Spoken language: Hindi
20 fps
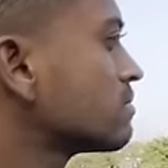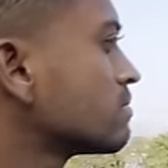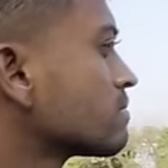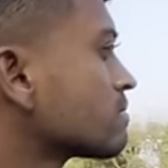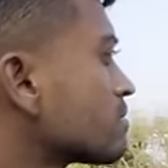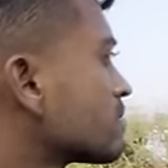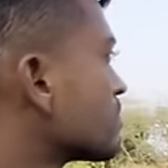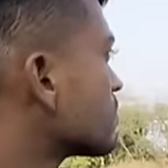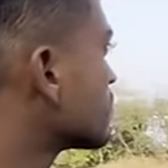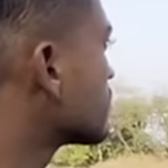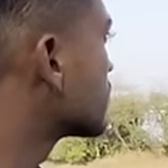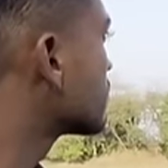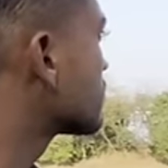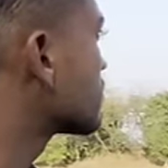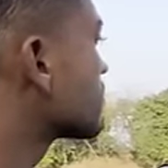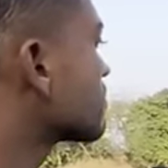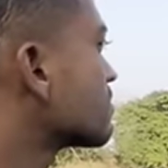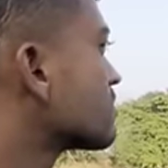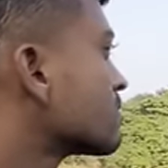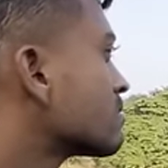क्या निखिल ने
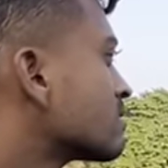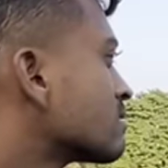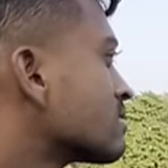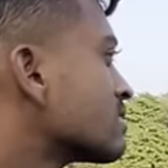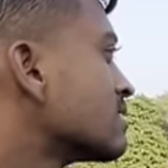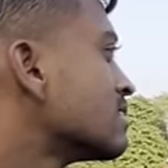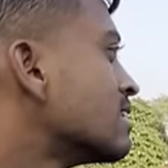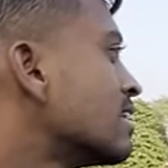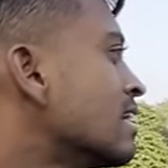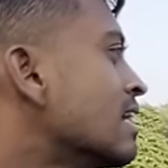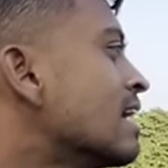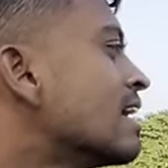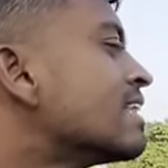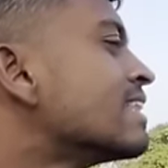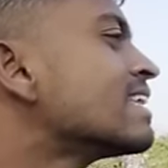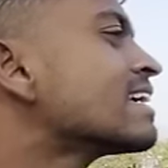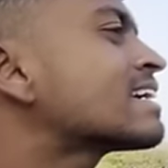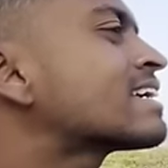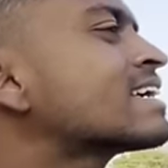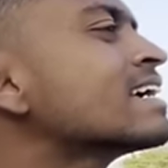तेरे को बोला ना
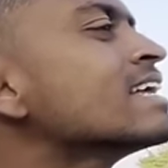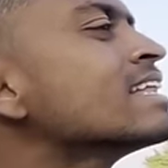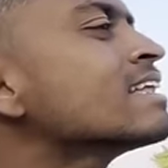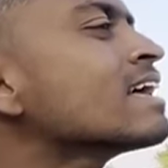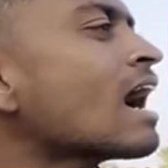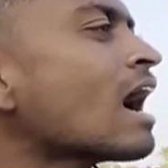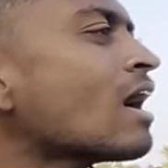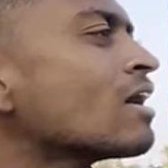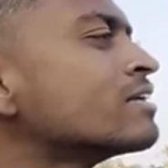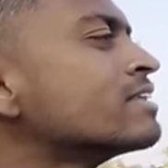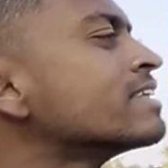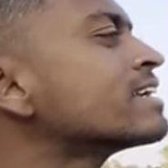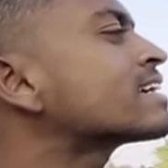अब क्या हुआ भाई